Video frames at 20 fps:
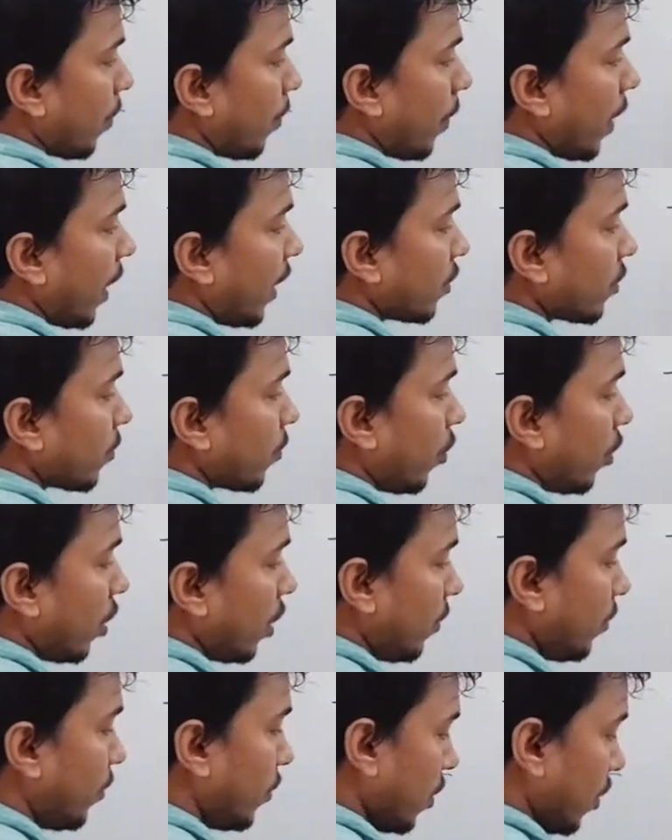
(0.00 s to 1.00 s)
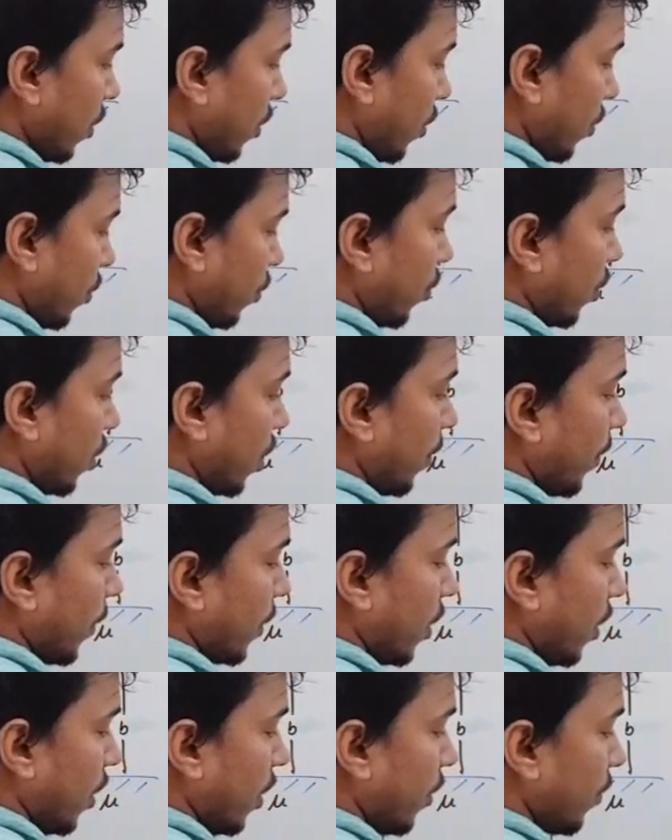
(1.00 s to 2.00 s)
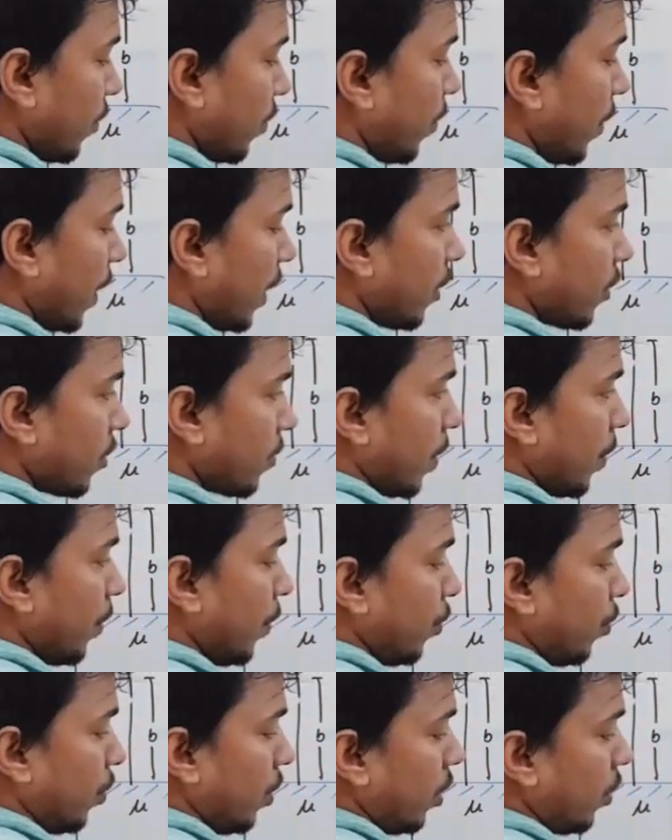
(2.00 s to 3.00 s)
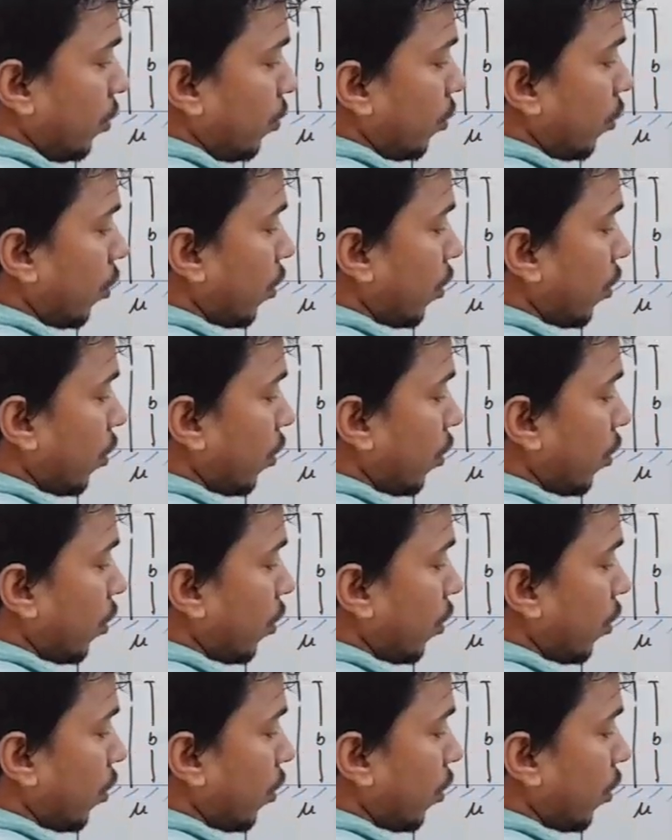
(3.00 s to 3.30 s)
बाय स्मॉल एम तो कैपिटल एफ माइनस में म्यू इंटू